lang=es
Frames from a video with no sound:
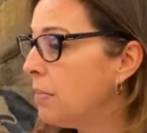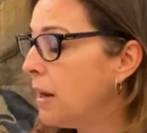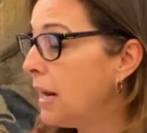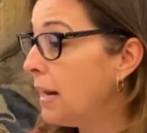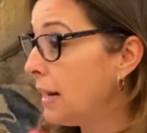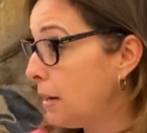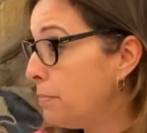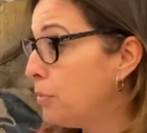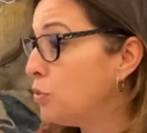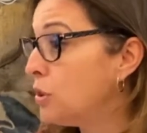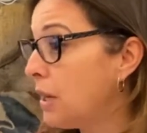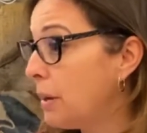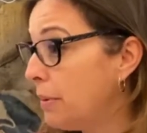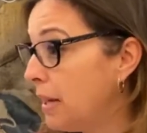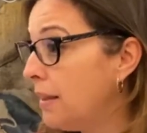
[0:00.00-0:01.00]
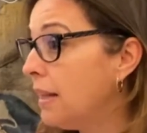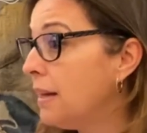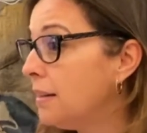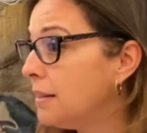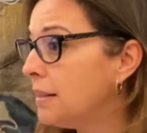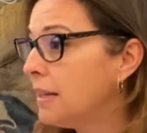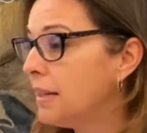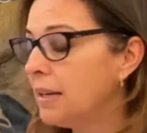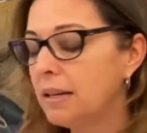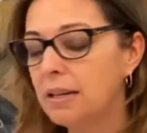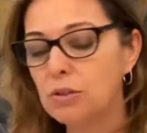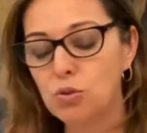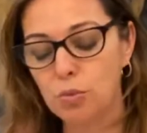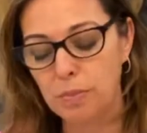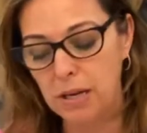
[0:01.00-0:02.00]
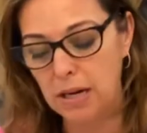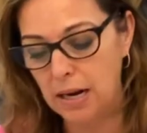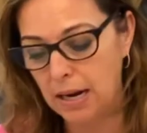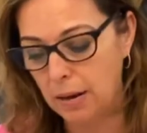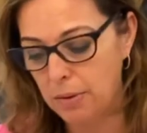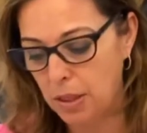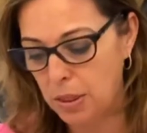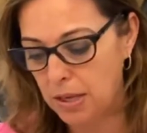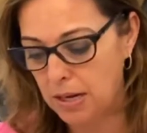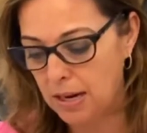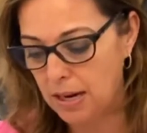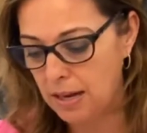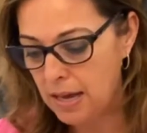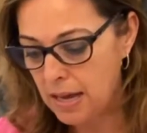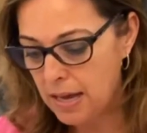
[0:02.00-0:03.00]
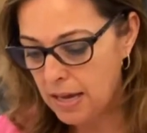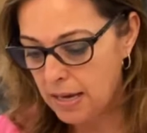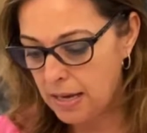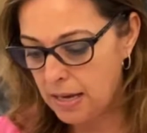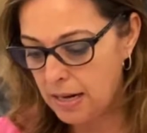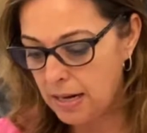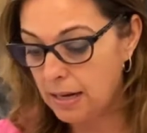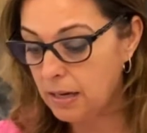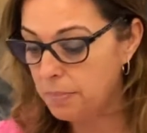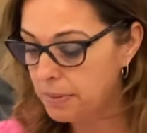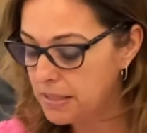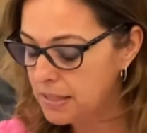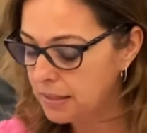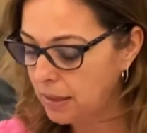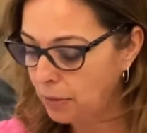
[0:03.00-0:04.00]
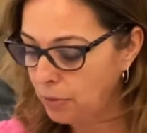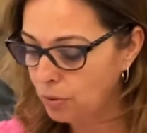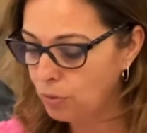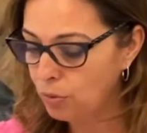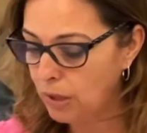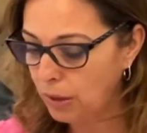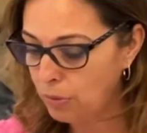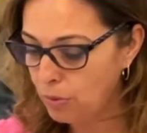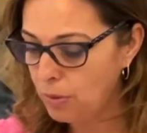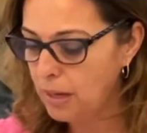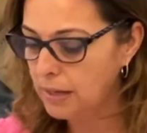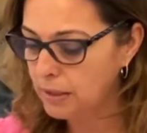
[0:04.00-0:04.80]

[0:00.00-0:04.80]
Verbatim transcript: va la responsabilidad de asumir la cabecera y la representación de una ciudad.